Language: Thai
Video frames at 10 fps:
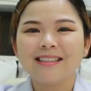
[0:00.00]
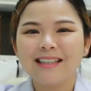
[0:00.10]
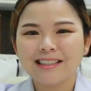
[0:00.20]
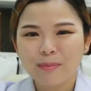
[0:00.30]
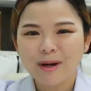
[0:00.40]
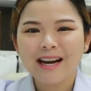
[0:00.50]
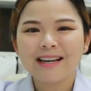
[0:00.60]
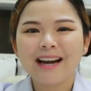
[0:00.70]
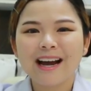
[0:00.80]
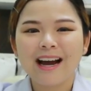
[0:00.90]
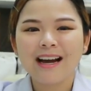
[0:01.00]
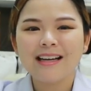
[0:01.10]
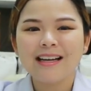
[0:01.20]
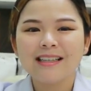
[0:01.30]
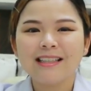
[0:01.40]
สิ่งสำคัญนะคะ
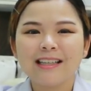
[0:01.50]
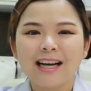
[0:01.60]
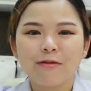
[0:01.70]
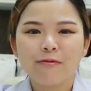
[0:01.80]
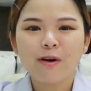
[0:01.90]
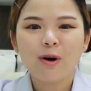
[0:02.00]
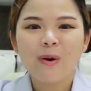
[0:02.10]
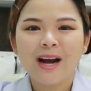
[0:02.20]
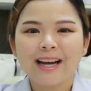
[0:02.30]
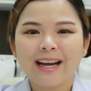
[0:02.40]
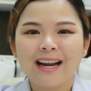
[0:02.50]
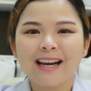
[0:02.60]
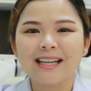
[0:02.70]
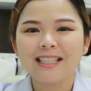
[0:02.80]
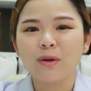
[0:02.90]
คือการเฝ้าระวังอาการ
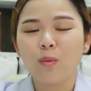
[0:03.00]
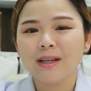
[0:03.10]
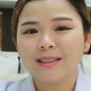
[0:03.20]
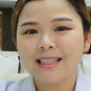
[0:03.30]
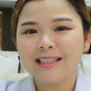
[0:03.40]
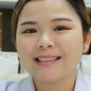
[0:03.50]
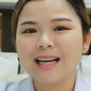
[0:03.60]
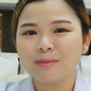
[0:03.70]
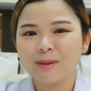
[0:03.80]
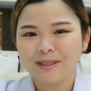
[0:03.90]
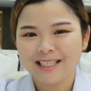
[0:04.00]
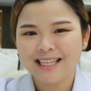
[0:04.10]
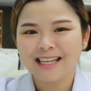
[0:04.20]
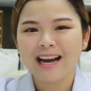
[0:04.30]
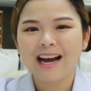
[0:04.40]
หลังฉีดวัคซีน 30 นา
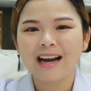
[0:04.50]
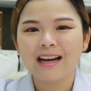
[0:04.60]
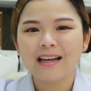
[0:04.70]
ทีค่ะ